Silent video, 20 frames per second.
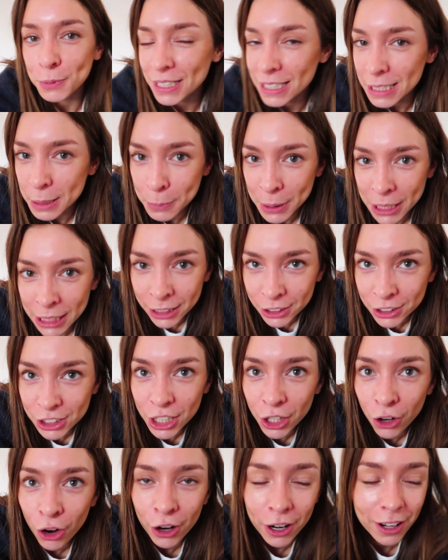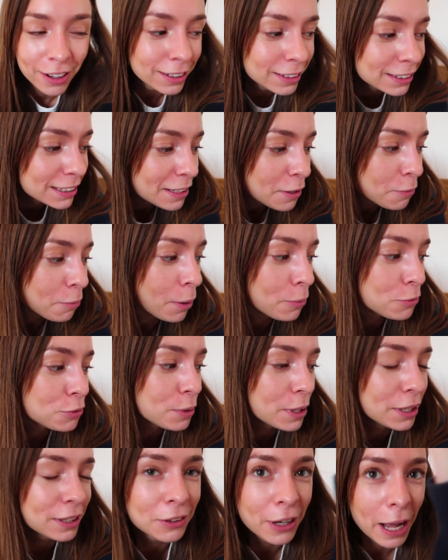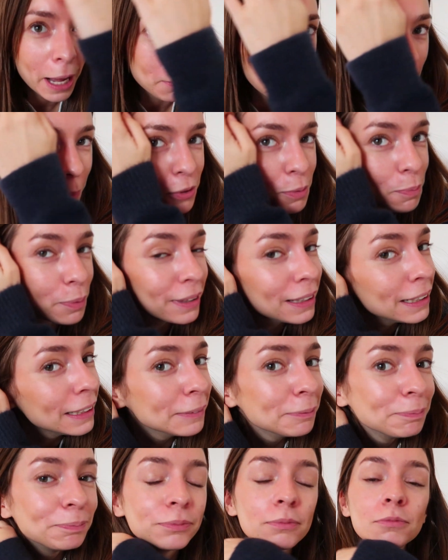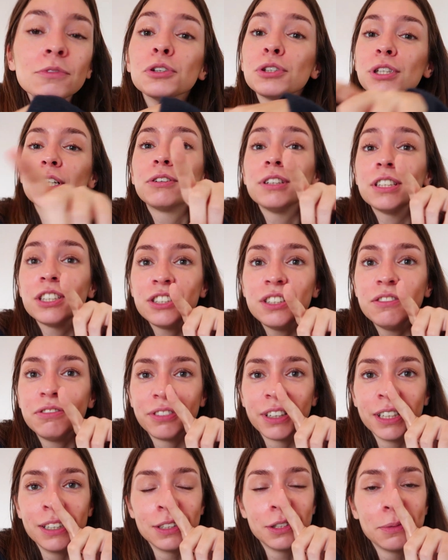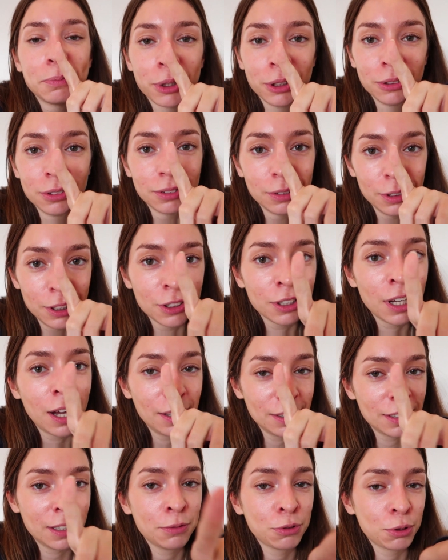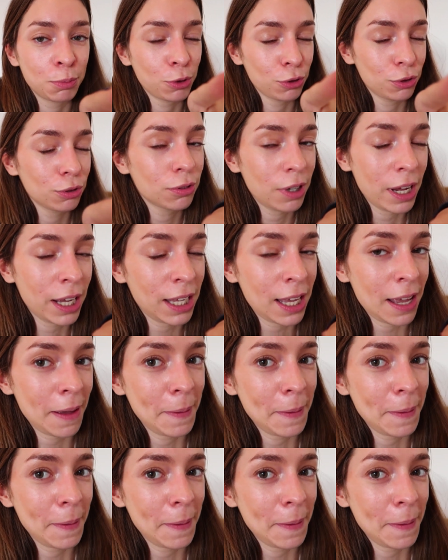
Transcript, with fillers: minhas amigas e agora vamos ver o que é que vamos pedir. Vão ser coisas diferentes, pronto, eu já, já vos mostro o que é que